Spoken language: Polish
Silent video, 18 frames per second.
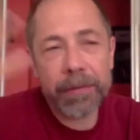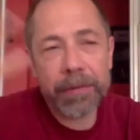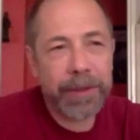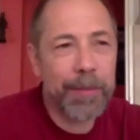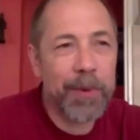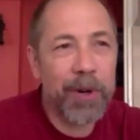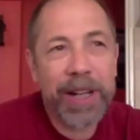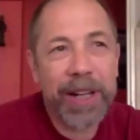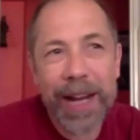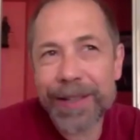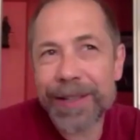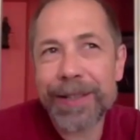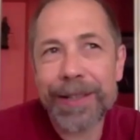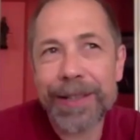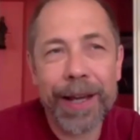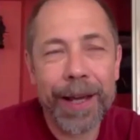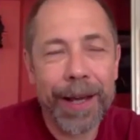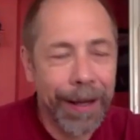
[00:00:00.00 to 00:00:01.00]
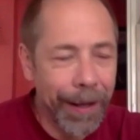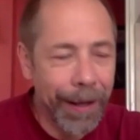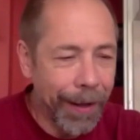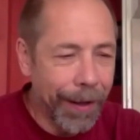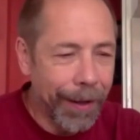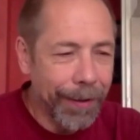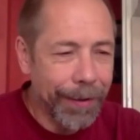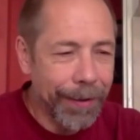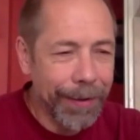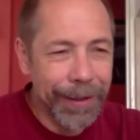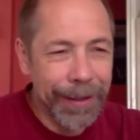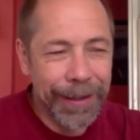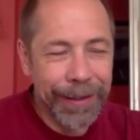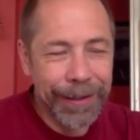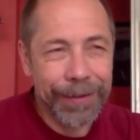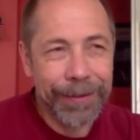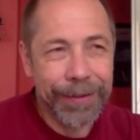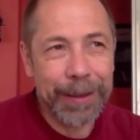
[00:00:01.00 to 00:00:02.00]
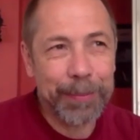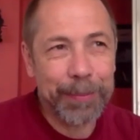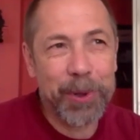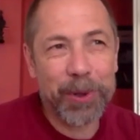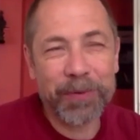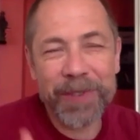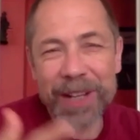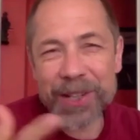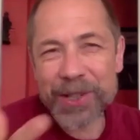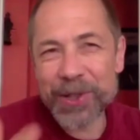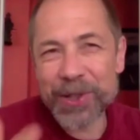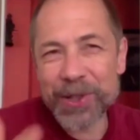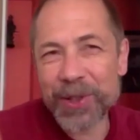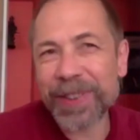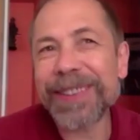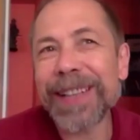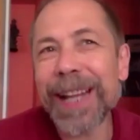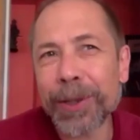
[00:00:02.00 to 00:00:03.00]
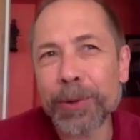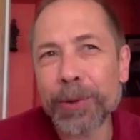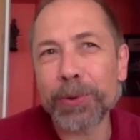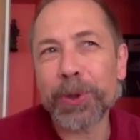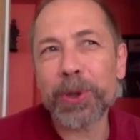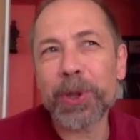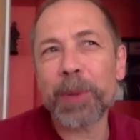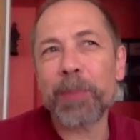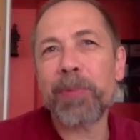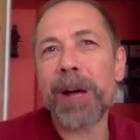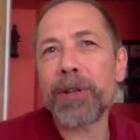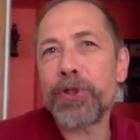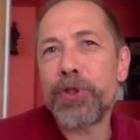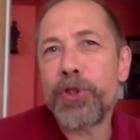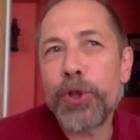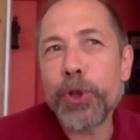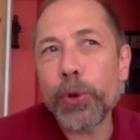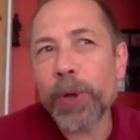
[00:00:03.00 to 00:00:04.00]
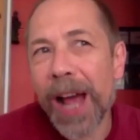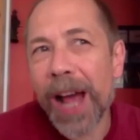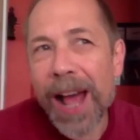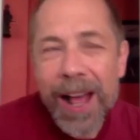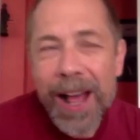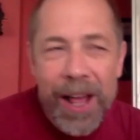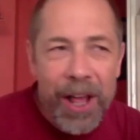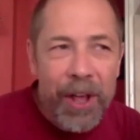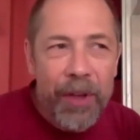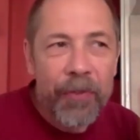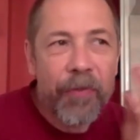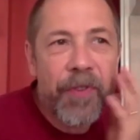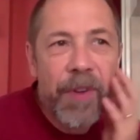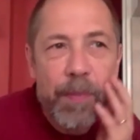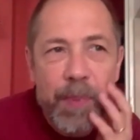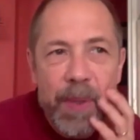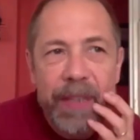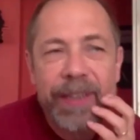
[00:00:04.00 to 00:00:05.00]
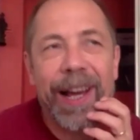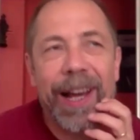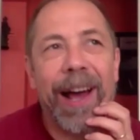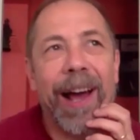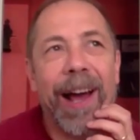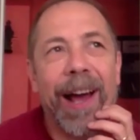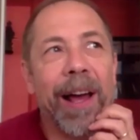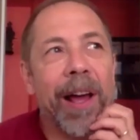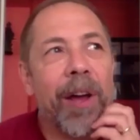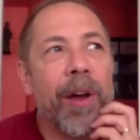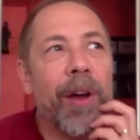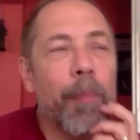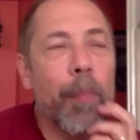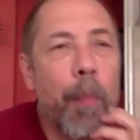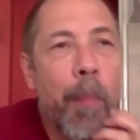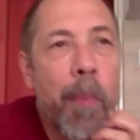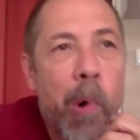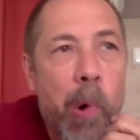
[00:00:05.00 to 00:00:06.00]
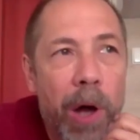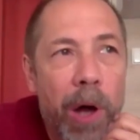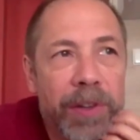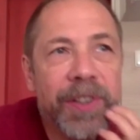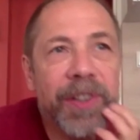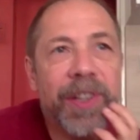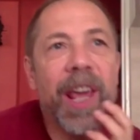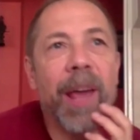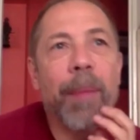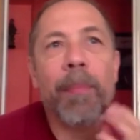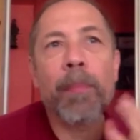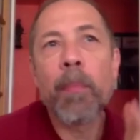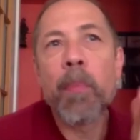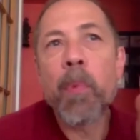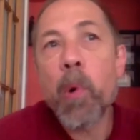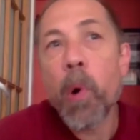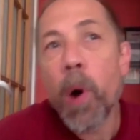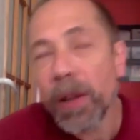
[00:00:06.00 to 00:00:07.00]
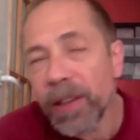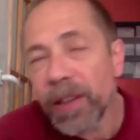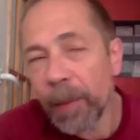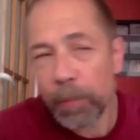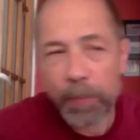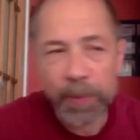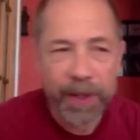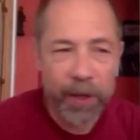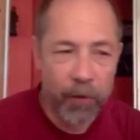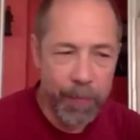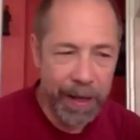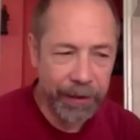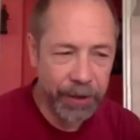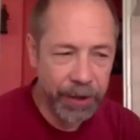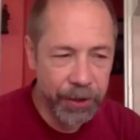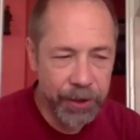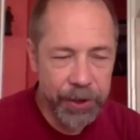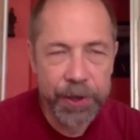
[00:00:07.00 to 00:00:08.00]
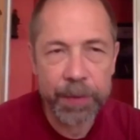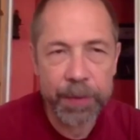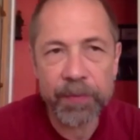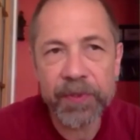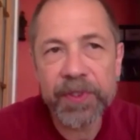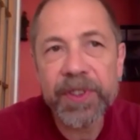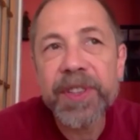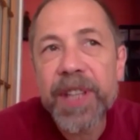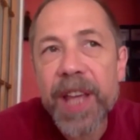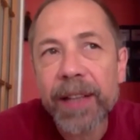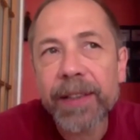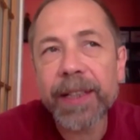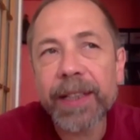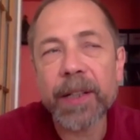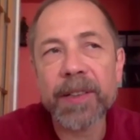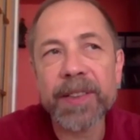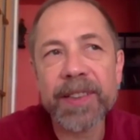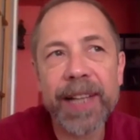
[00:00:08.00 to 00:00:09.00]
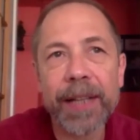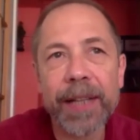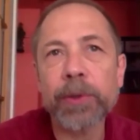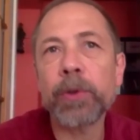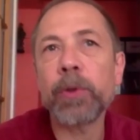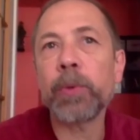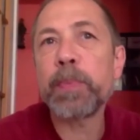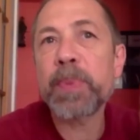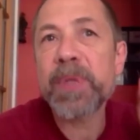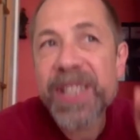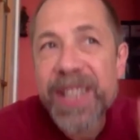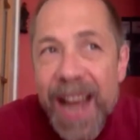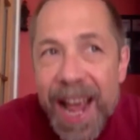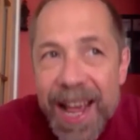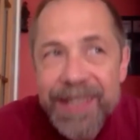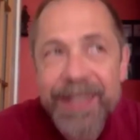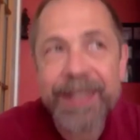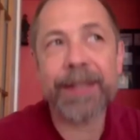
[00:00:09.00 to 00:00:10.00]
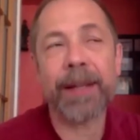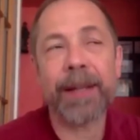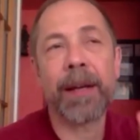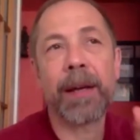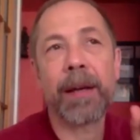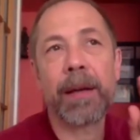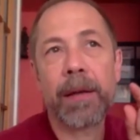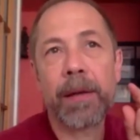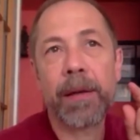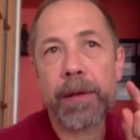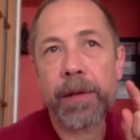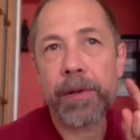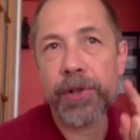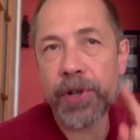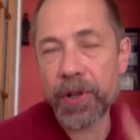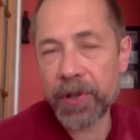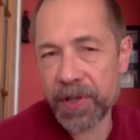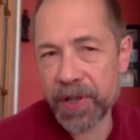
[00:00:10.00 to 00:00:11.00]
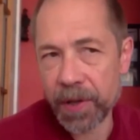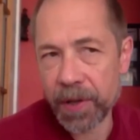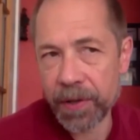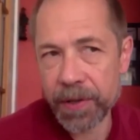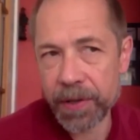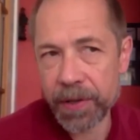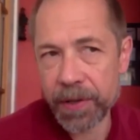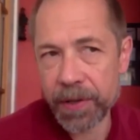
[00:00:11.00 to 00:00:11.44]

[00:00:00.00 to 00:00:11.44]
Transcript: demokrację E, porównać do statku, to to była dziura wybita młotkiem, młotem pneumatycznym w dnie tego statku przez rządzących.